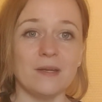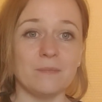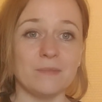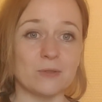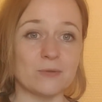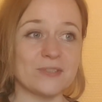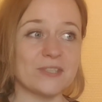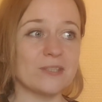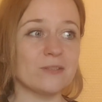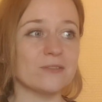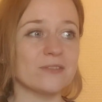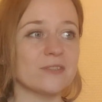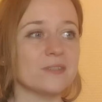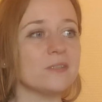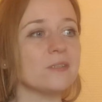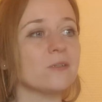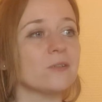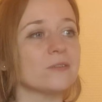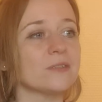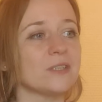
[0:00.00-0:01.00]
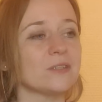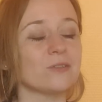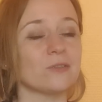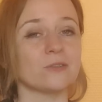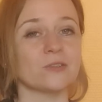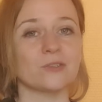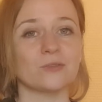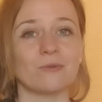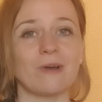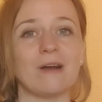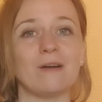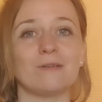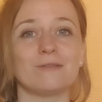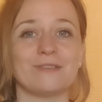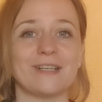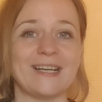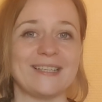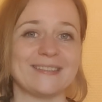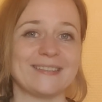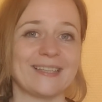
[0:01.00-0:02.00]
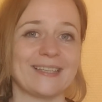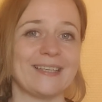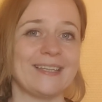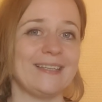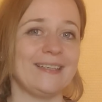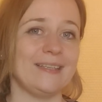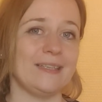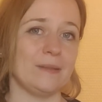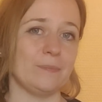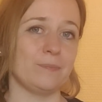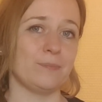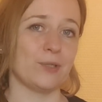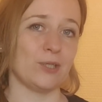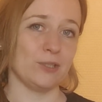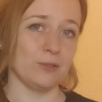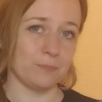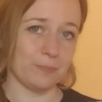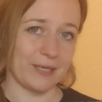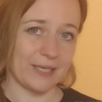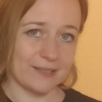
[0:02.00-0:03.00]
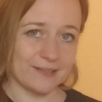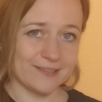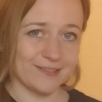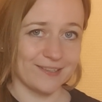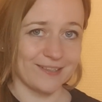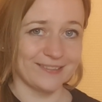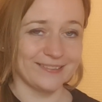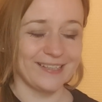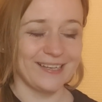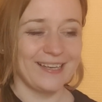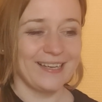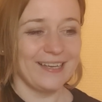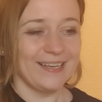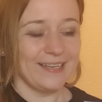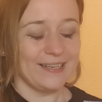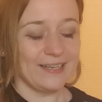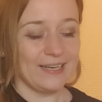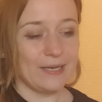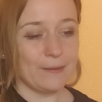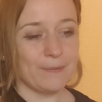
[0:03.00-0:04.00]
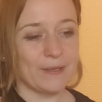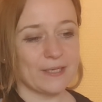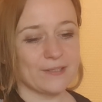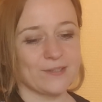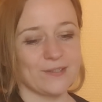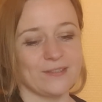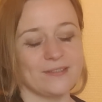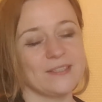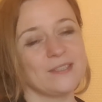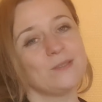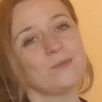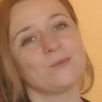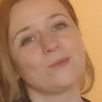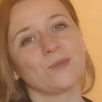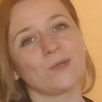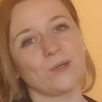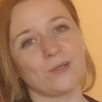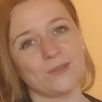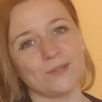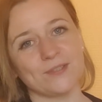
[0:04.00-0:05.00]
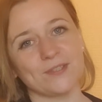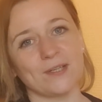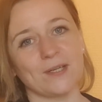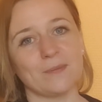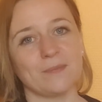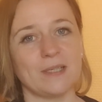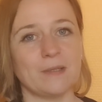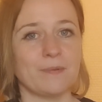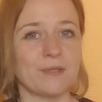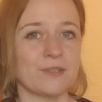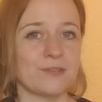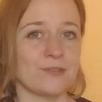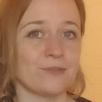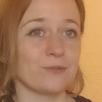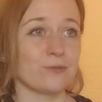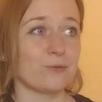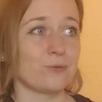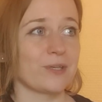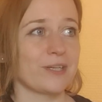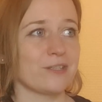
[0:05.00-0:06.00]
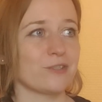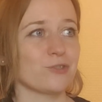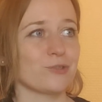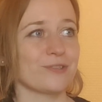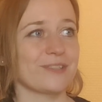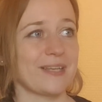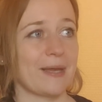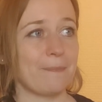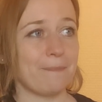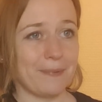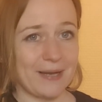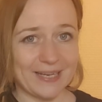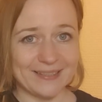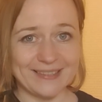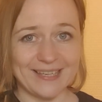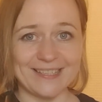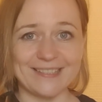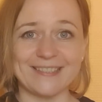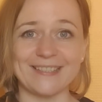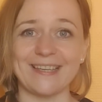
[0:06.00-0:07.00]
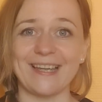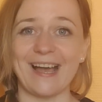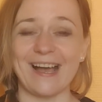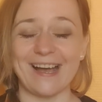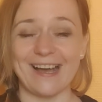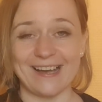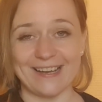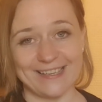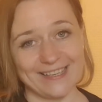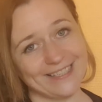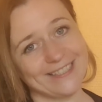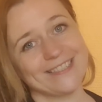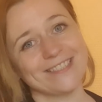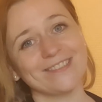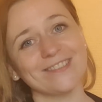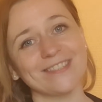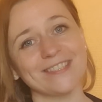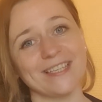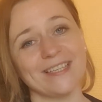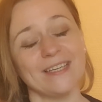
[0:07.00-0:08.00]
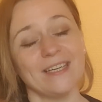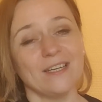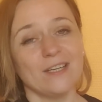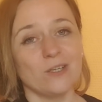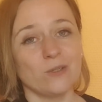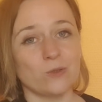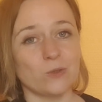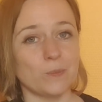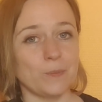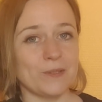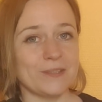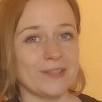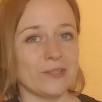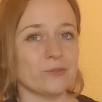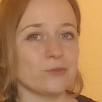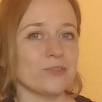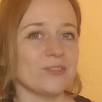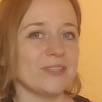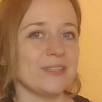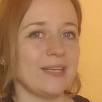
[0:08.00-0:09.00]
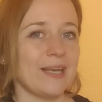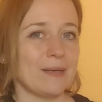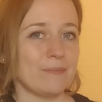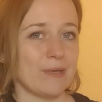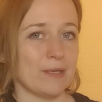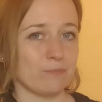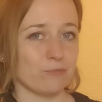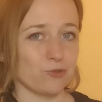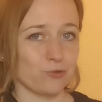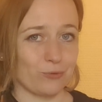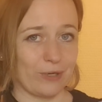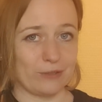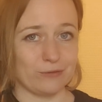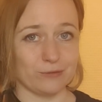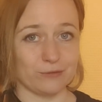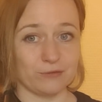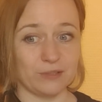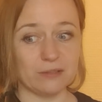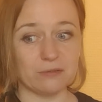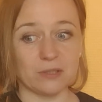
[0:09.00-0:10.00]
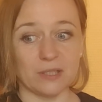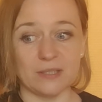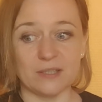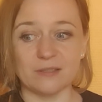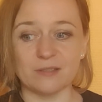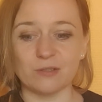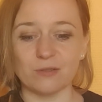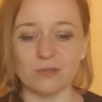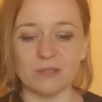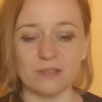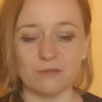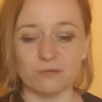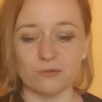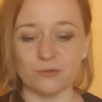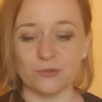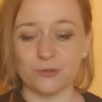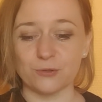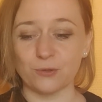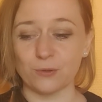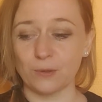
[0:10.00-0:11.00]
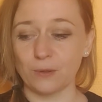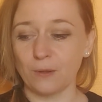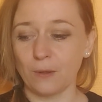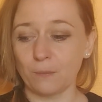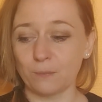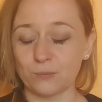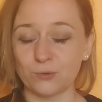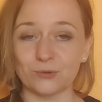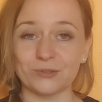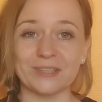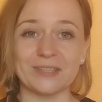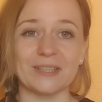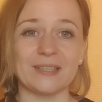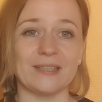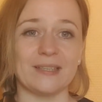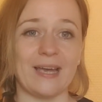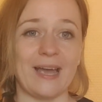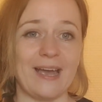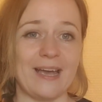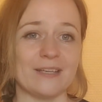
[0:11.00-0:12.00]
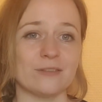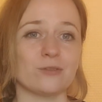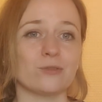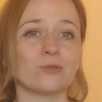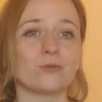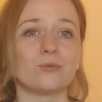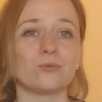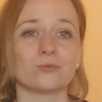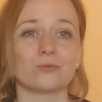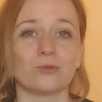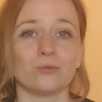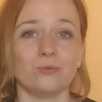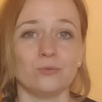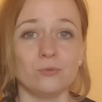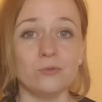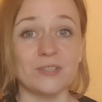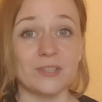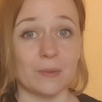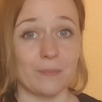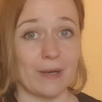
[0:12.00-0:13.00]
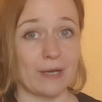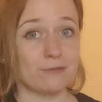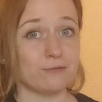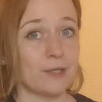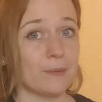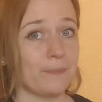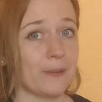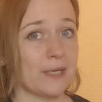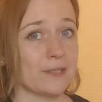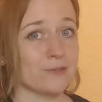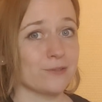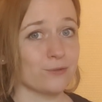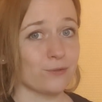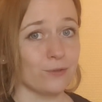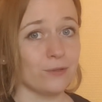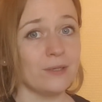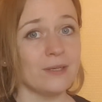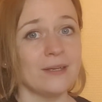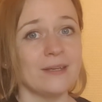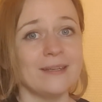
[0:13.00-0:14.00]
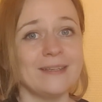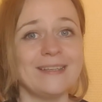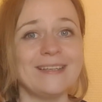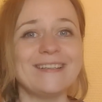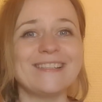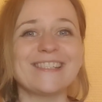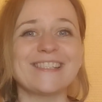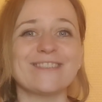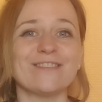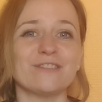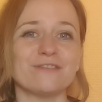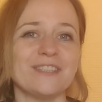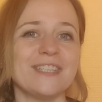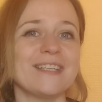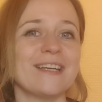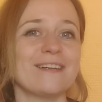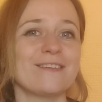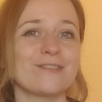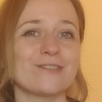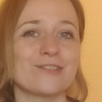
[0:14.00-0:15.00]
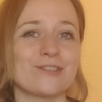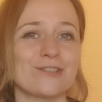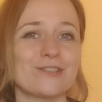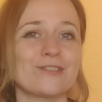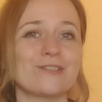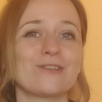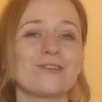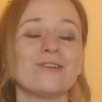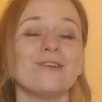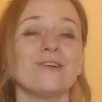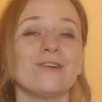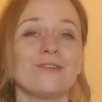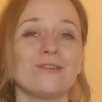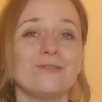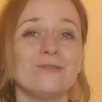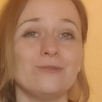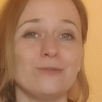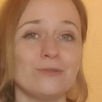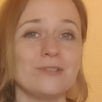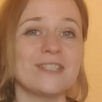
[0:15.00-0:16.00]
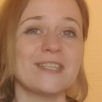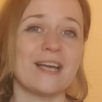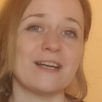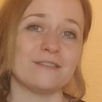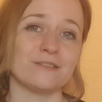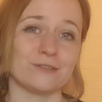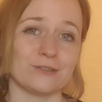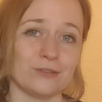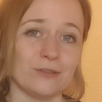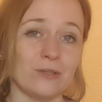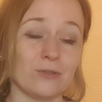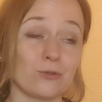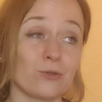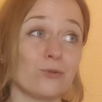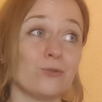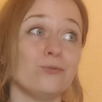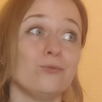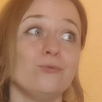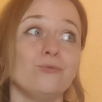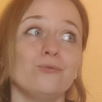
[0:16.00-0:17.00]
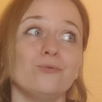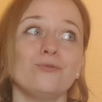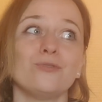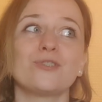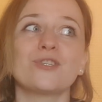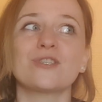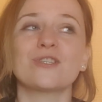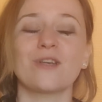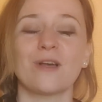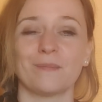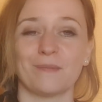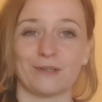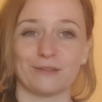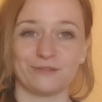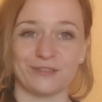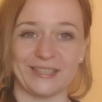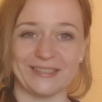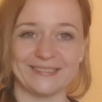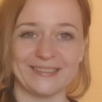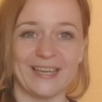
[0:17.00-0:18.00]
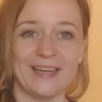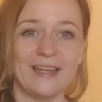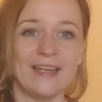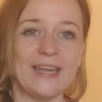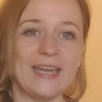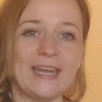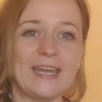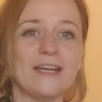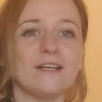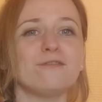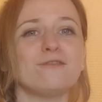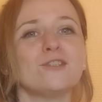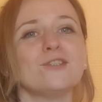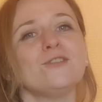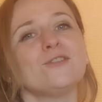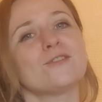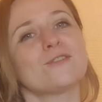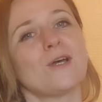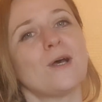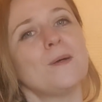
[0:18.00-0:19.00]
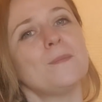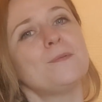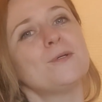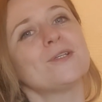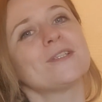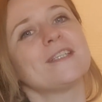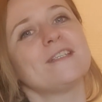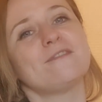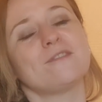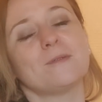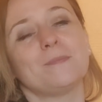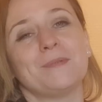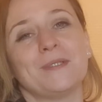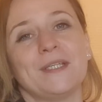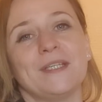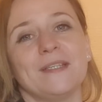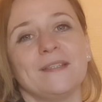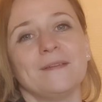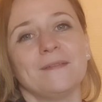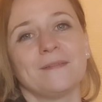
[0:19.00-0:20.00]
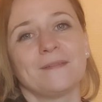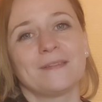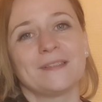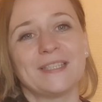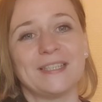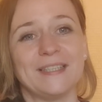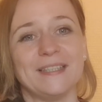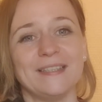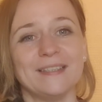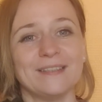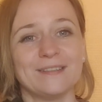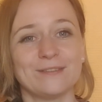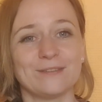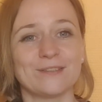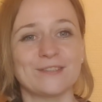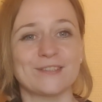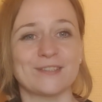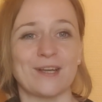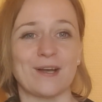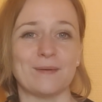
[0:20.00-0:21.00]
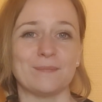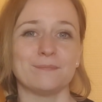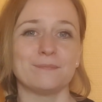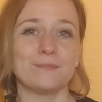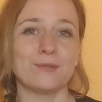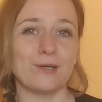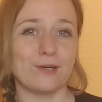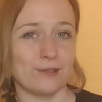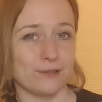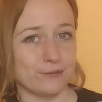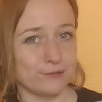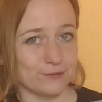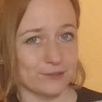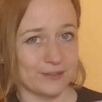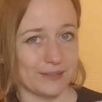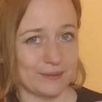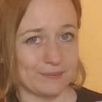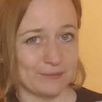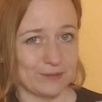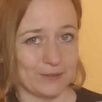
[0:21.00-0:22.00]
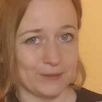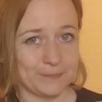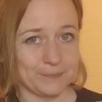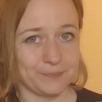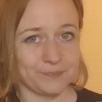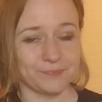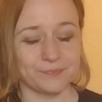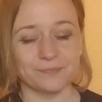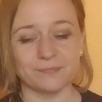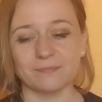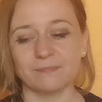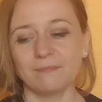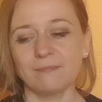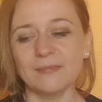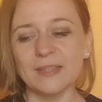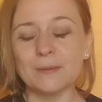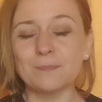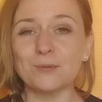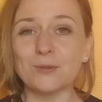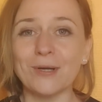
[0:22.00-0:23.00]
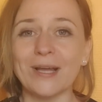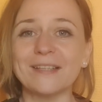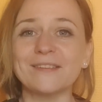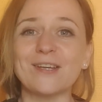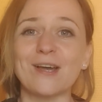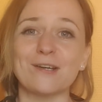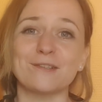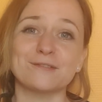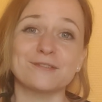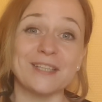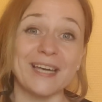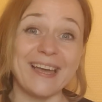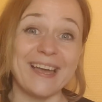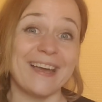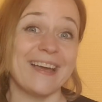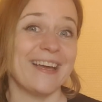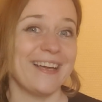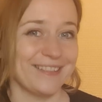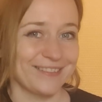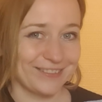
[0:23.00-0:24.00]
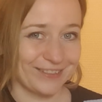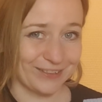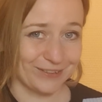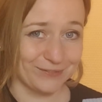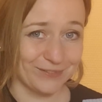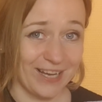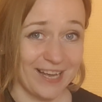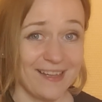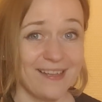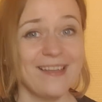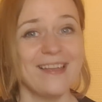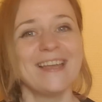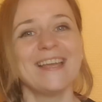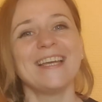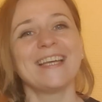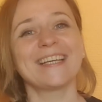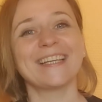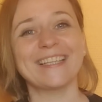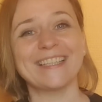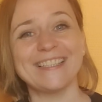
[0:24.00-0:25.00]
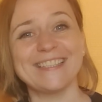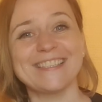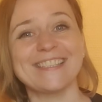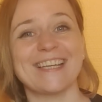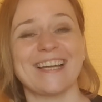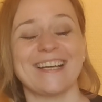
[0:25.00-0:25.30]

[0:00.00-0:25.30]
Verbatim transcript: Mais on sait aussi qu'en étant soi, on va attirer les bonnes personnes, les personnes qui nous ressemblent, les personnes qui ont quelque chose à partager, à échanger, qui ont peut-être aussi la même joie de vivre. Et ceux qui vont se montrer être contre nous, c'est parfois parce que ils envient quelque chose que nous avons, que nous sommes en fait. Et il faut du temps pour développer qui nous sommes profondément pour être un vrai être humain, riche